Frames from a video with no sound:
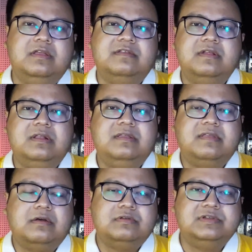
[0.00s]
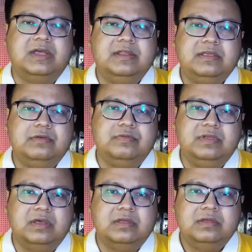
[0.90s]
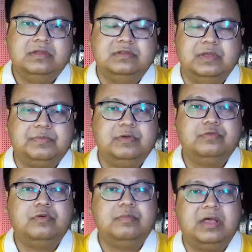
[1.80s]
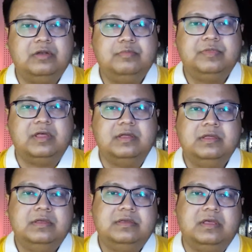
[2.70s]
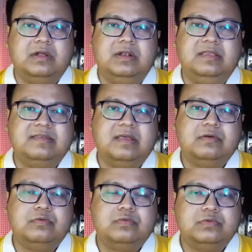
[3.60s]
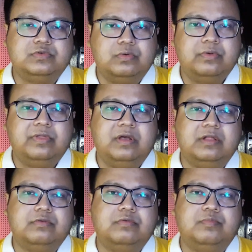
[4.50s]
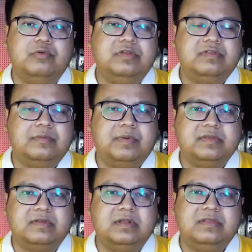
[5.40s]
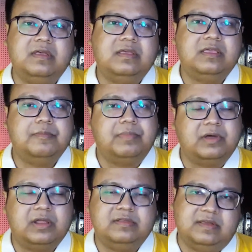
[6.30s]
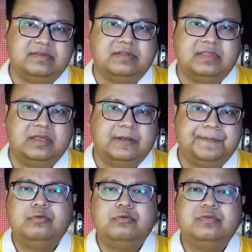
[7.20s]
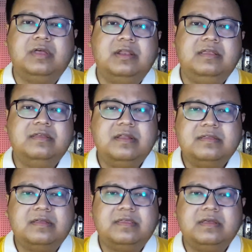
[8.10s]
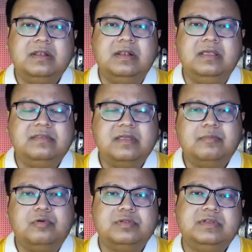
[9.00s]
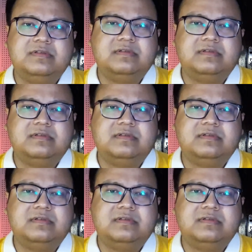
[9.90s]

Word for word: इसने लीसा को जाने क्यों दिया जबकि उसको मालूम था कि अगर लीसा को वो छोड़ देगा तो वो पुलिस के पास चली जाएगी ये पकड़ा जा सकता है तो उसका रीज़न ऐसा था कि लीसा बहुत ही